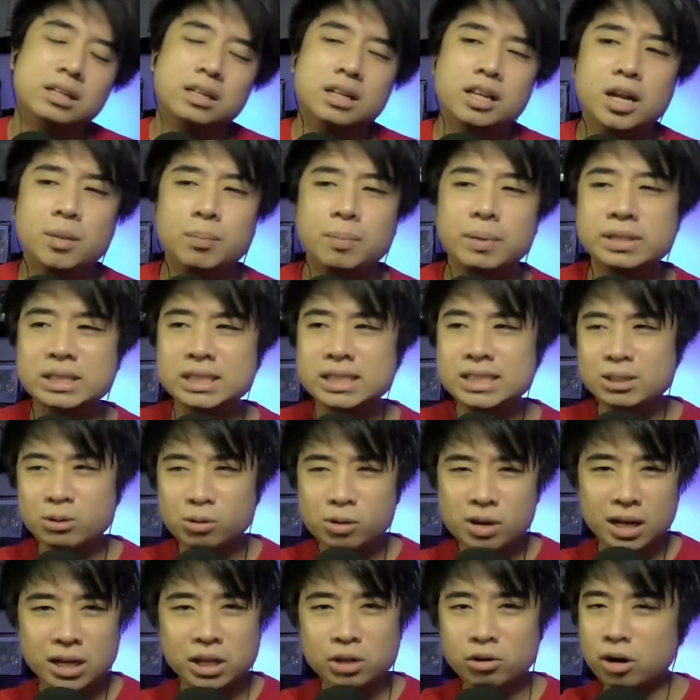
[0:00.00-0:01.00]
Napansin ko
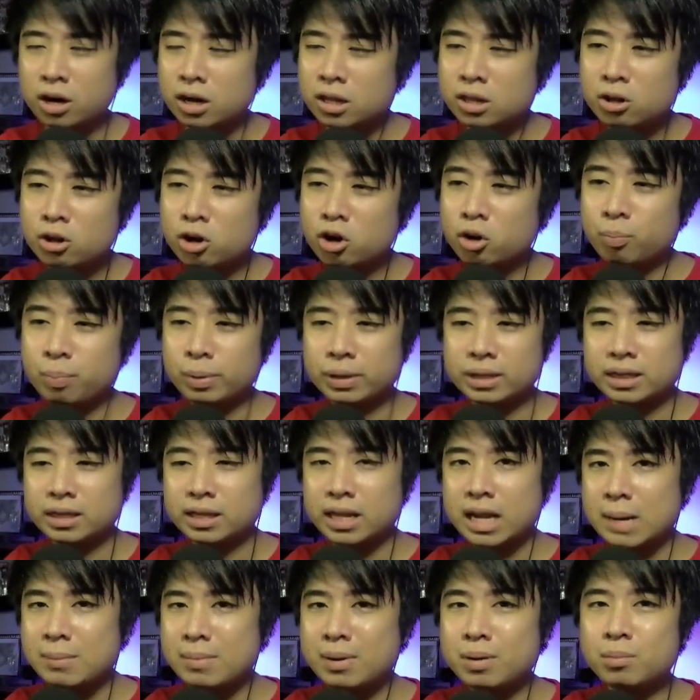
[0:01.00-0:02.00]
lang, no, ang lulupit
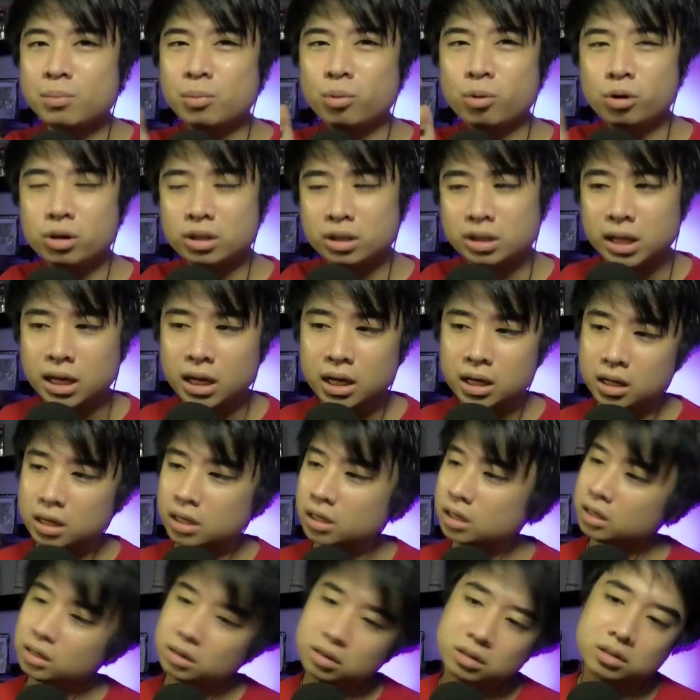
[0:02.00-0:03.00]
nila mag-multi.
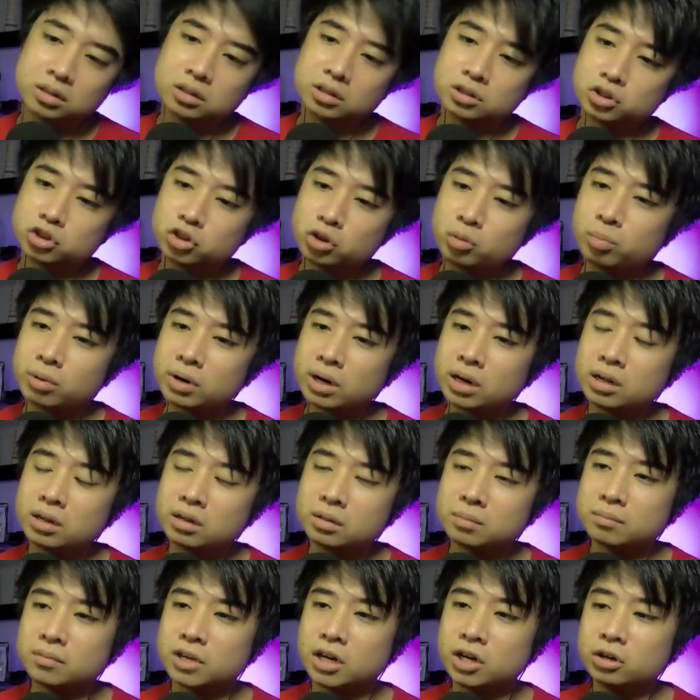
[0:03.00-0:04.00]

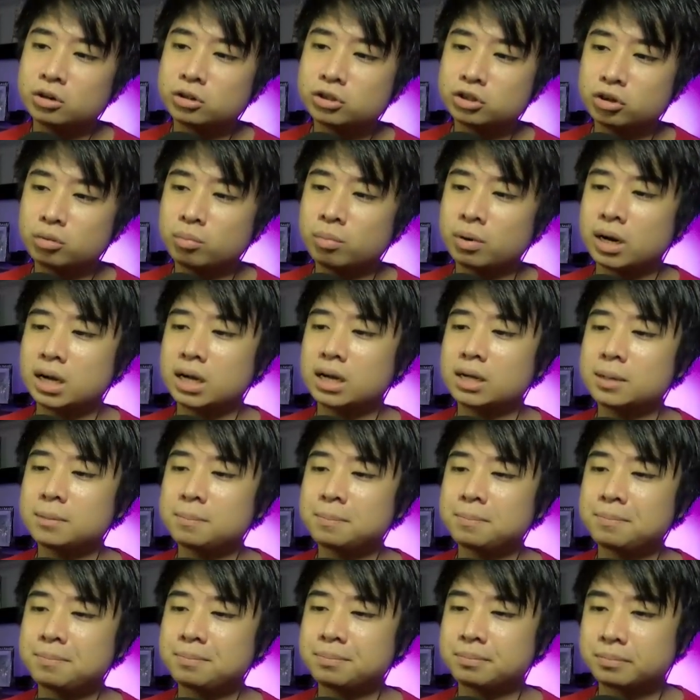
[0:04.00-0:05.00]
Sobrang, ano,
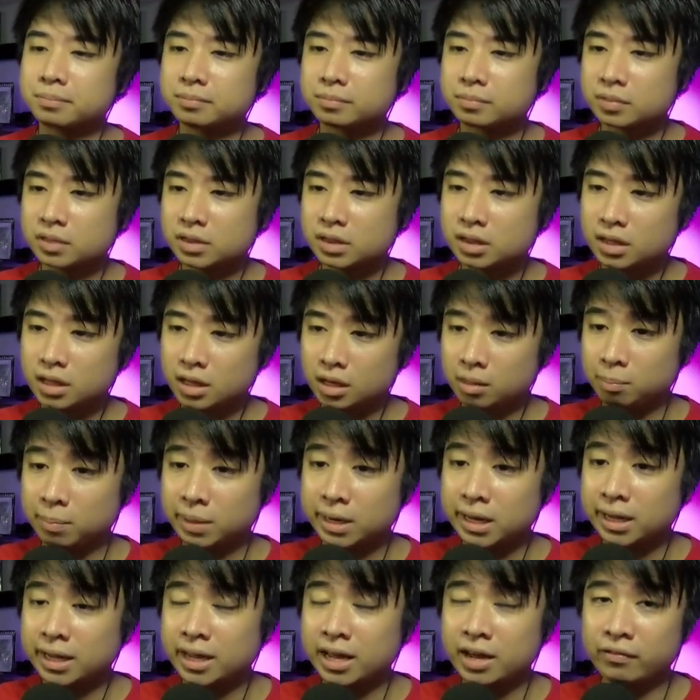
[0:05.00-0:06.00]
sobrang
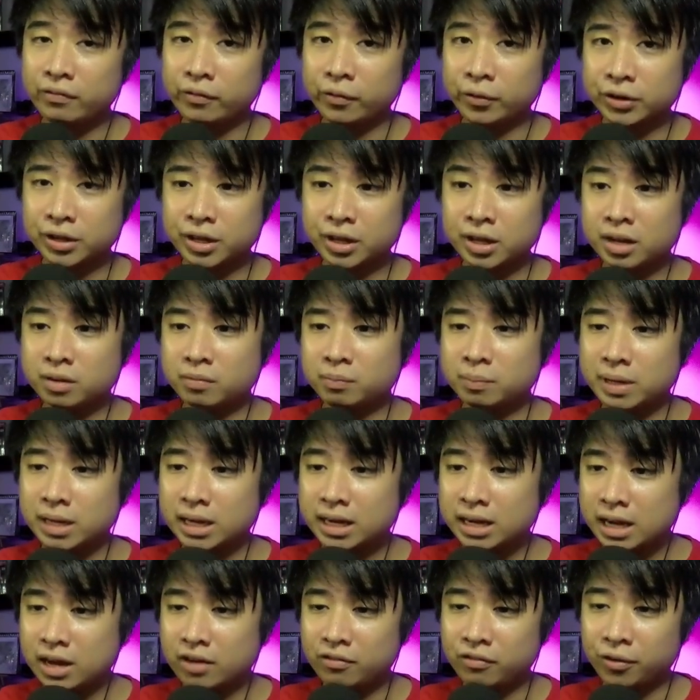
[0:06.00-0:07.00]
pinag-effortan
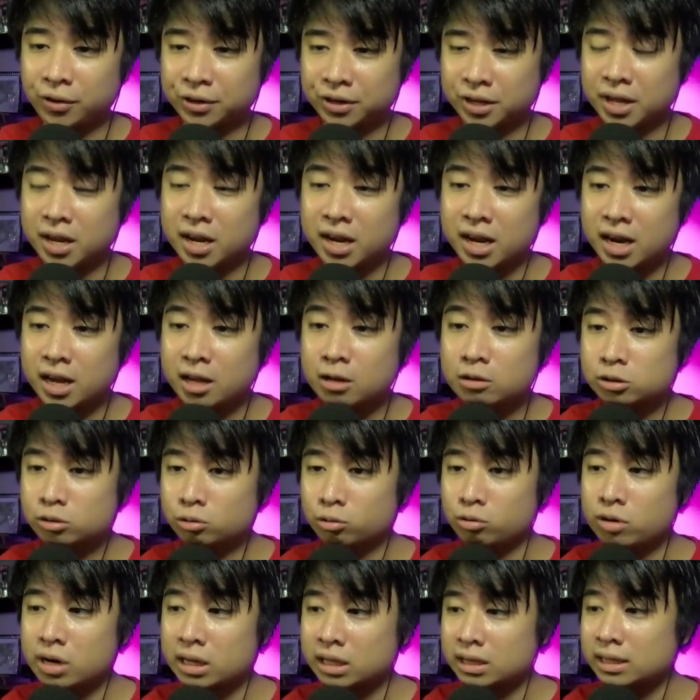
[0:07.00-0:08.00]
pinag effortan nila yung
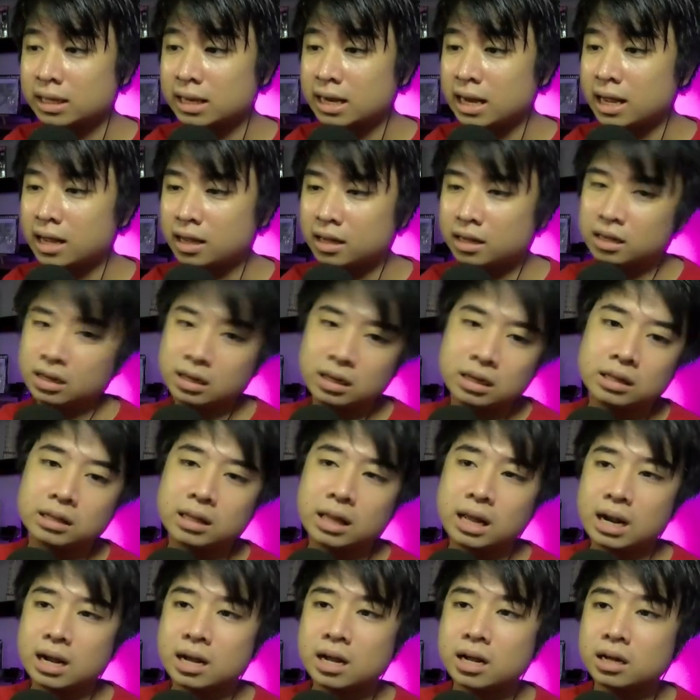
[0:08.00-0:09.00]
sulat nila
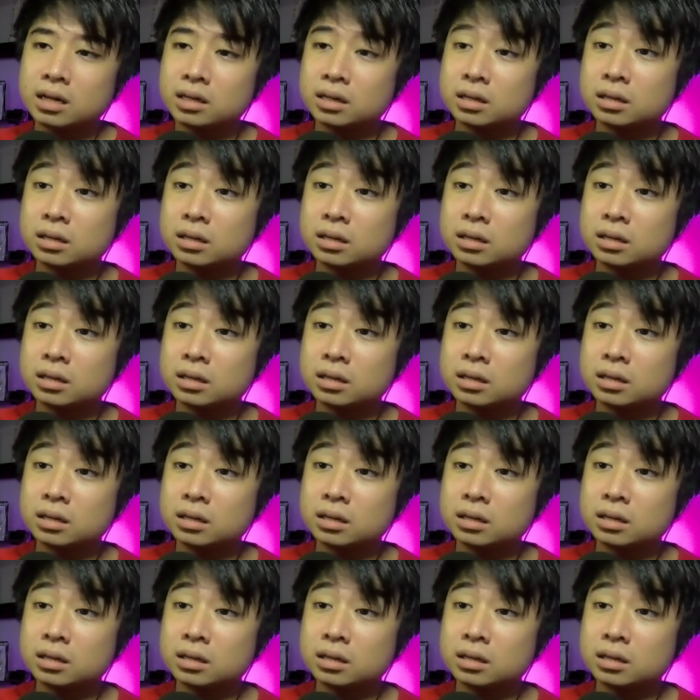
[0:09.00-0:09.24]
talagang